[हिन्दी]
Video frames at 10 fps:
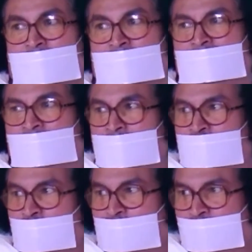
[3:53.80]
अगर
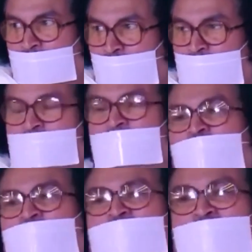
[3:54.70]
आपने डीप
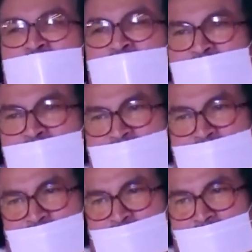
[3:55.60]
ब्रीदिंग को साध लिया
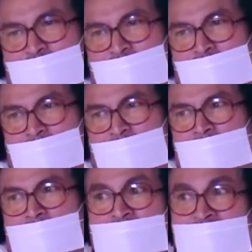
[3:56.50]

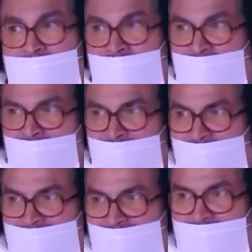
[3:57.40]

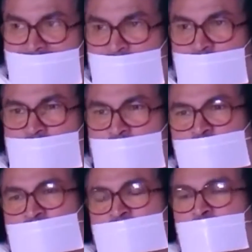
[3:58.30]
दरवाजे तक आए हुए
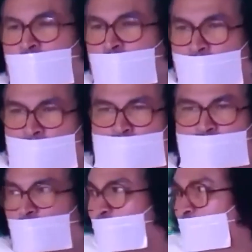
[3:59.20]
गुस्से को
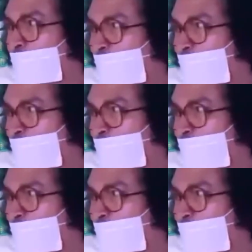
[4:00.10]
वापस लौटना